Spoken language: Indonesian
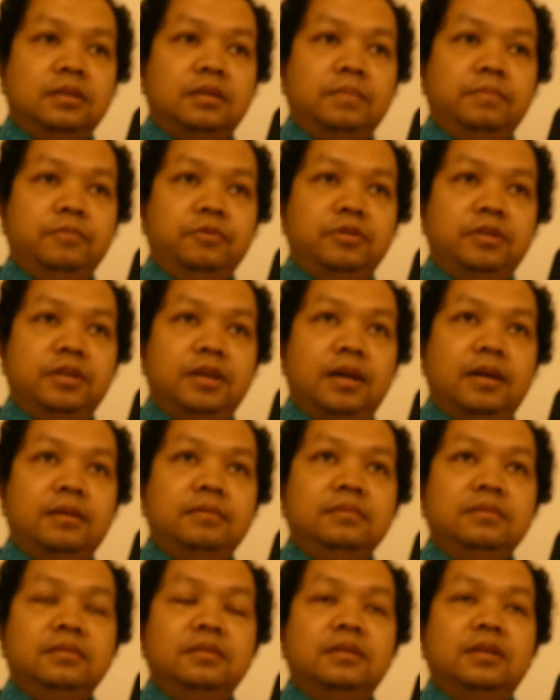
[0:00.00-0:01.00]

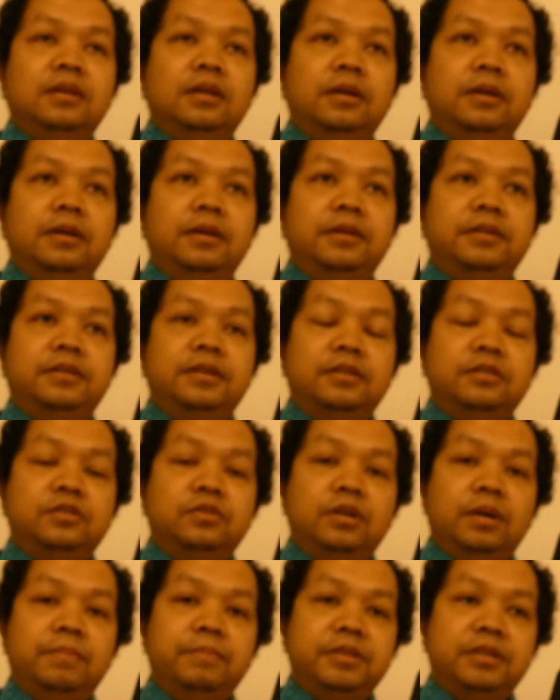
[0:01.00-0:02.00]
kemudian dia
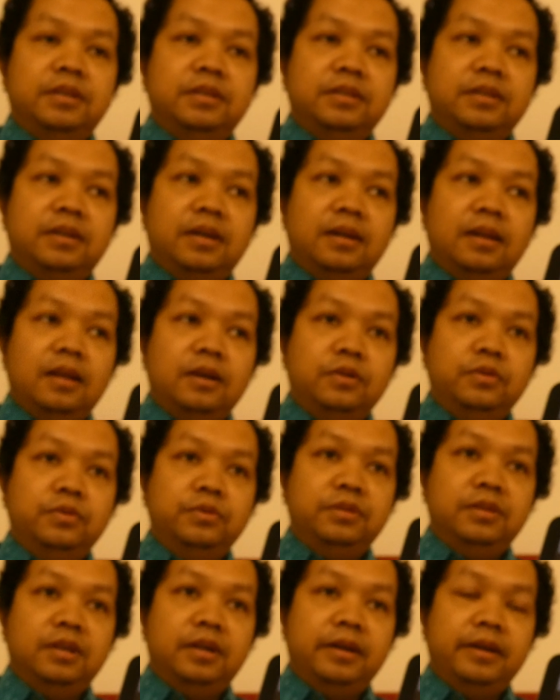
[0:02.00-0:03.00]
juga menyanyikan
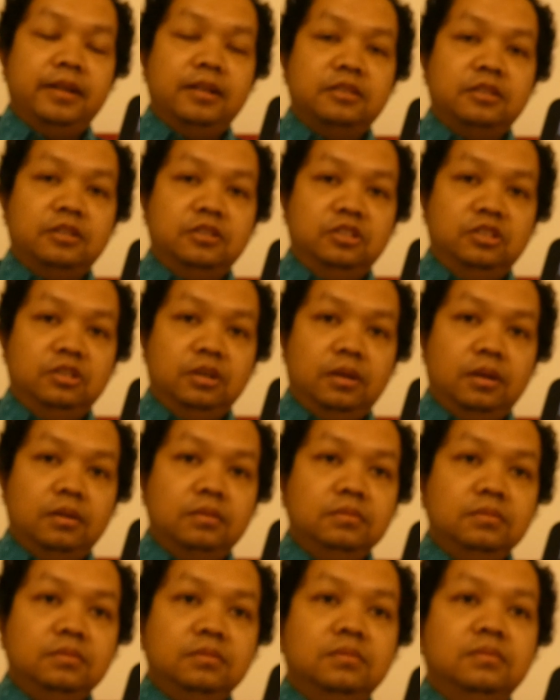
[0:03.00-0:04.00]
lagunya Elton
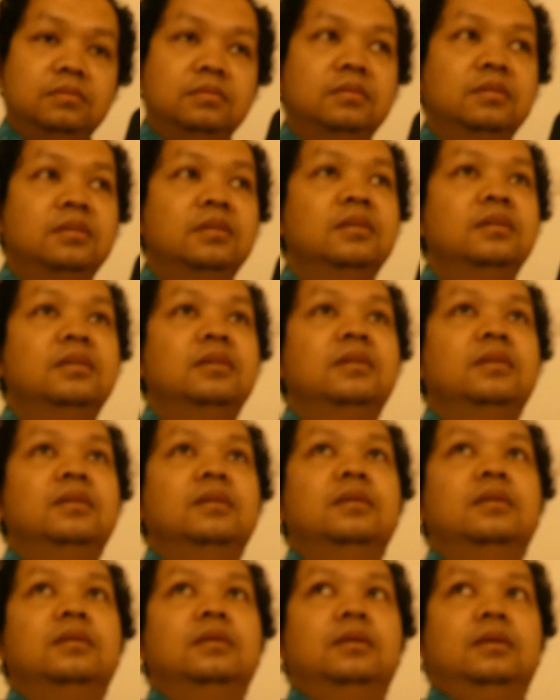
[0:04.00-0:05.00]
John
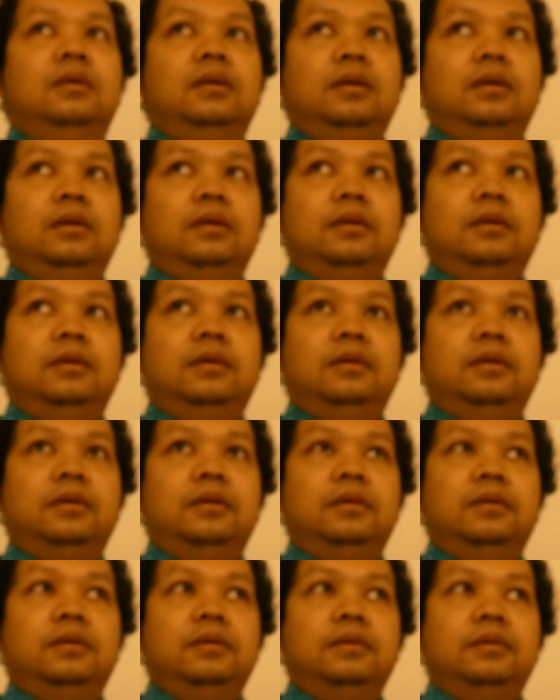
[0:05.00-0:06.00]

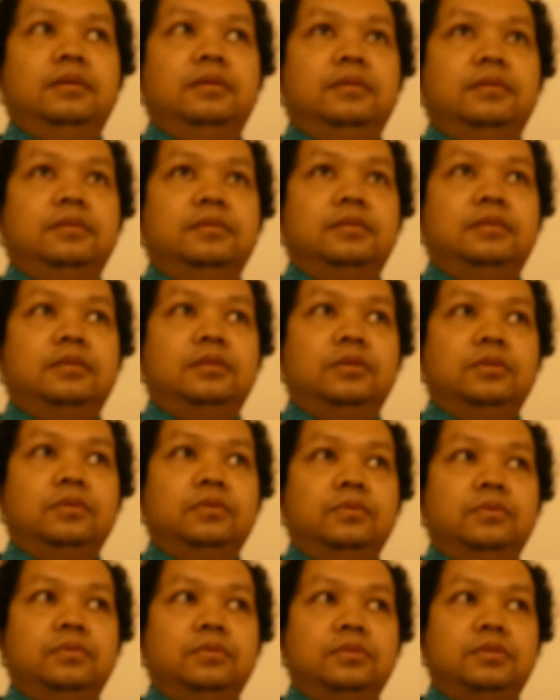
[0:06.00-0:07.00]
Eh,
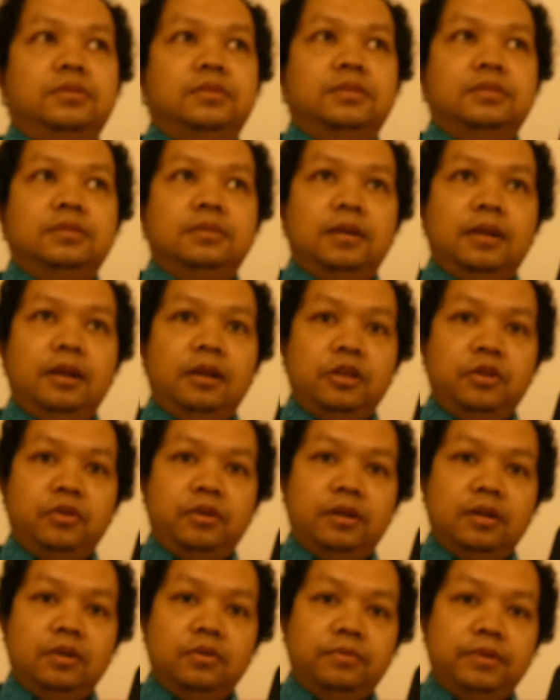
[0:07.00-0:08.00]
terus
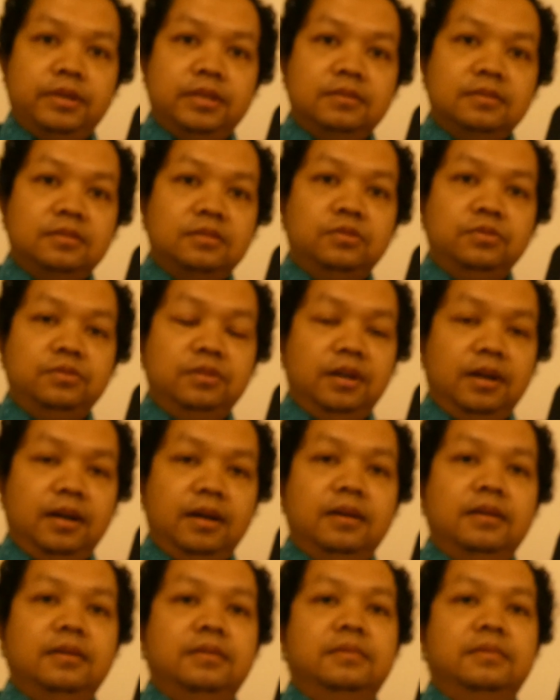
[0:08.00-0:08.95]
Leona Lewis juga